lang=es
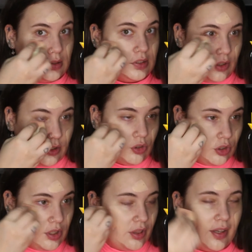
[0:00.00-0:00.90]
si soy
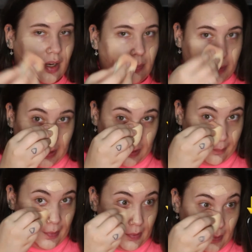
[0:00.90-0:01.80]
sincera, para
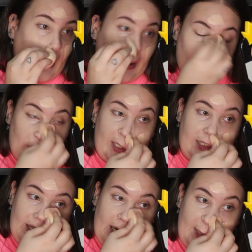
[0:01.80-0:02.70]
grabar. A lo que
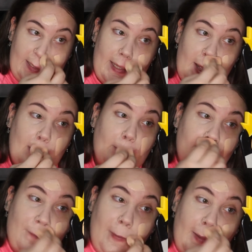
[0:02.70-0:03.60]
es la línea
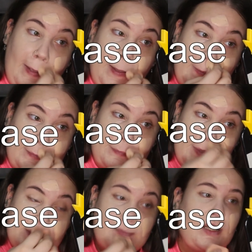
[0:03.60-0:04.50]
de
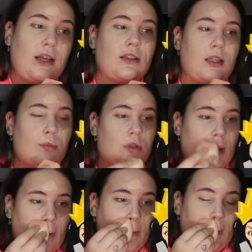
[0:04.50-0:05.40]
sombras me encanta
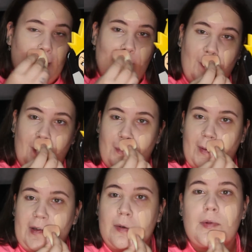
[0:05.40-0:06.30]
porque como
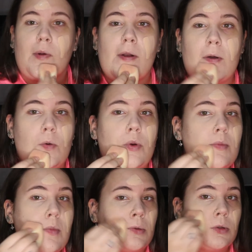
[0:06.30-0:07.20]
podéis comprobar cubre
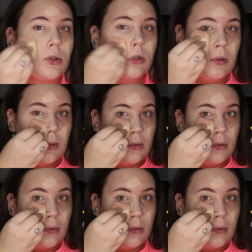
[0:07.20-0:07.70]
un montón.